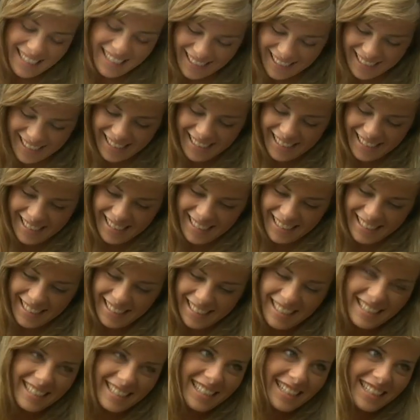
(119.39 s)
Creo que
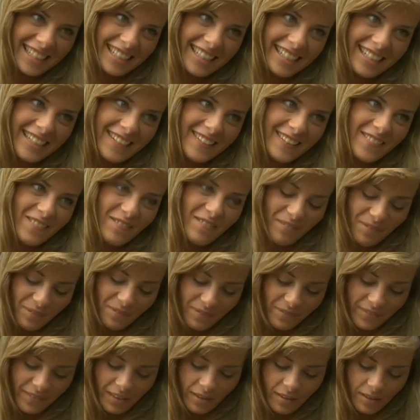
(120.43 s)
lo que dice en la
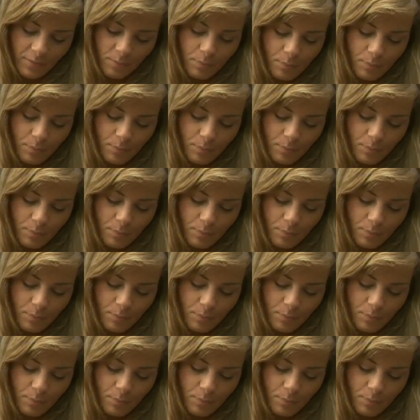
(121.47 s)
carta es un